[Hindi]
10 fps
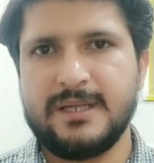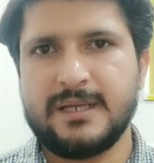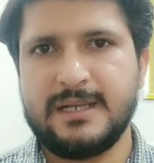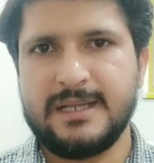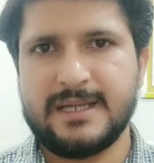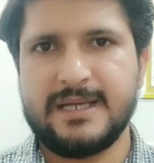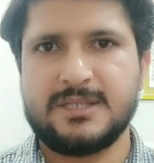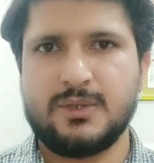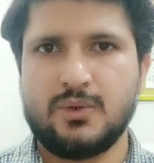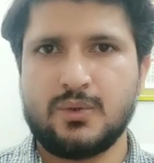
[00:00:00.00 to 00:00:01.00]
लेके आते
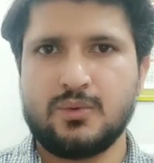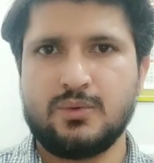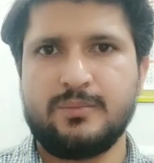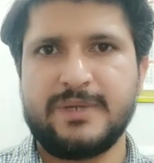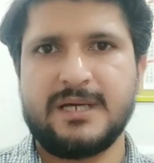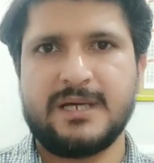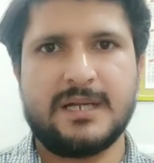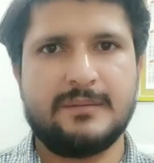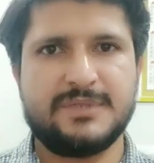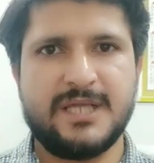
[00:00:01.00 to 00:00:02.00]
हो उन पे अगर
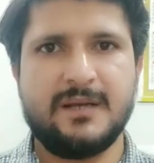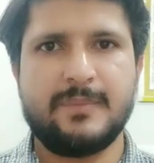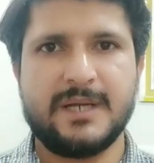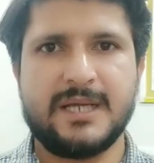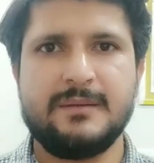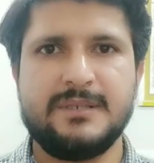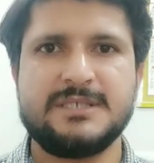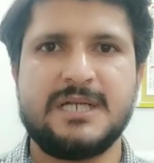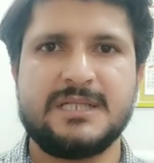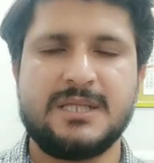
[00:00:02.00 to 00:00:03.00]
आप तीन पंखे भी
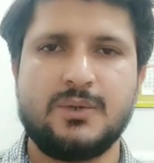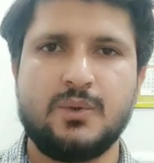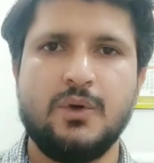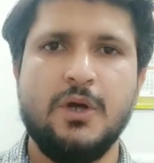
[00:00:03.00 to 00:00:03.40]
चलाते हो